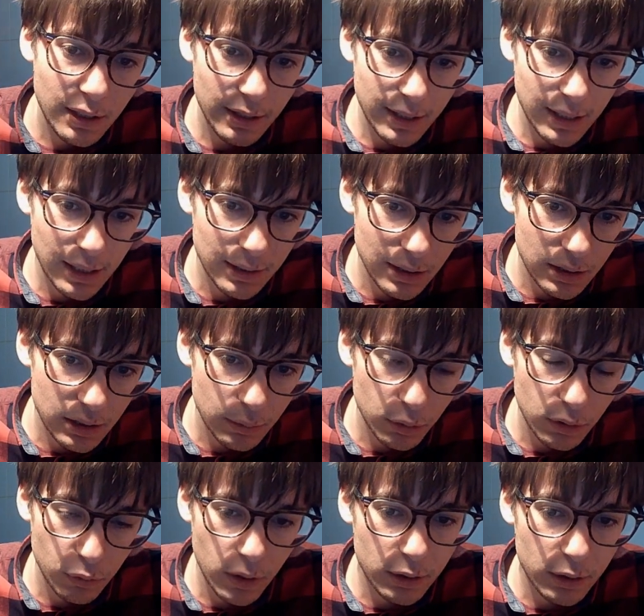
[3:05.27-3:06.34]
grandissimo
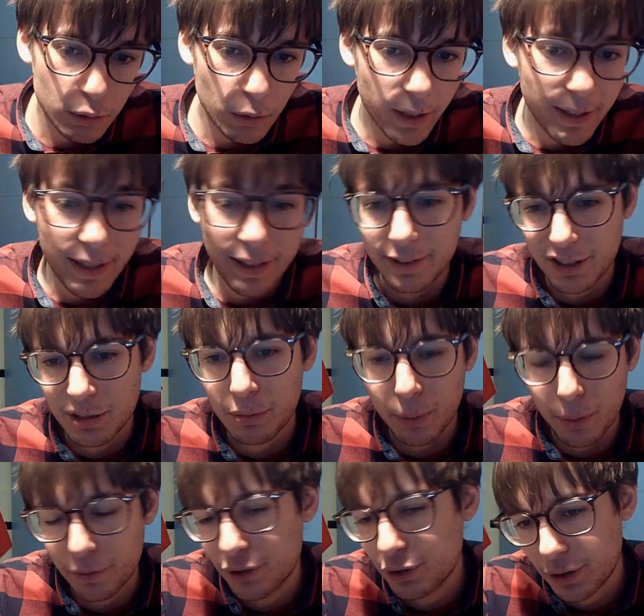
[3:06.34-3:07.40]
divulgatore, grandissimo
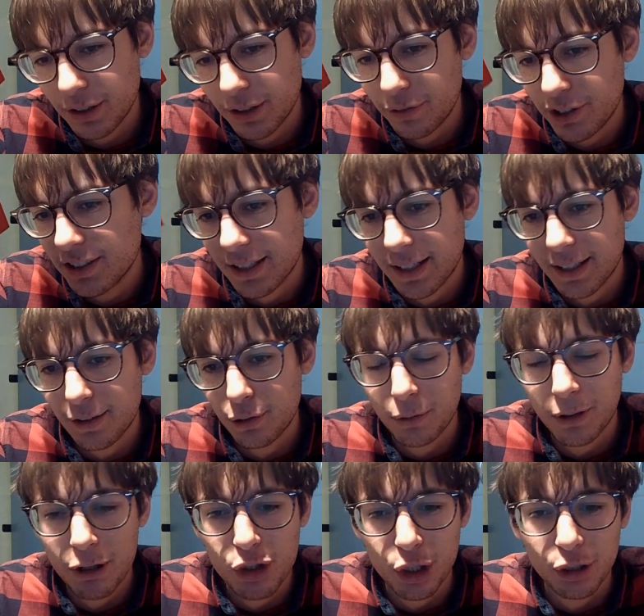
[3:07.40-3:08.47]
professore di fisica ecco, con un
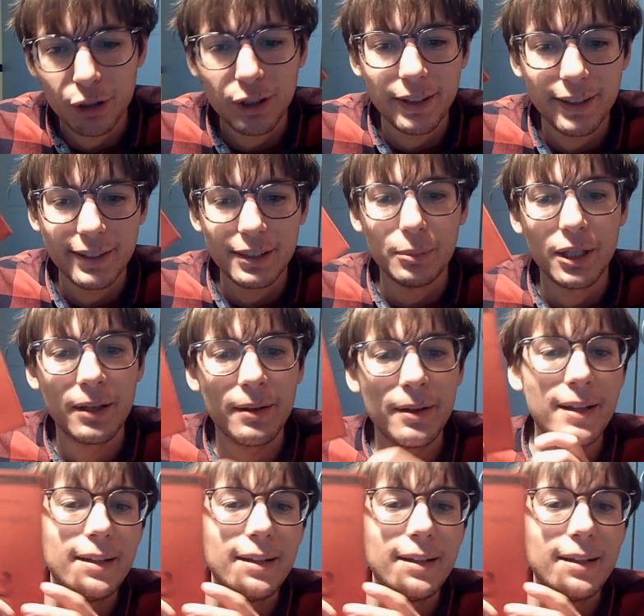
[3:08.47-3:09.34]
accento incredibile.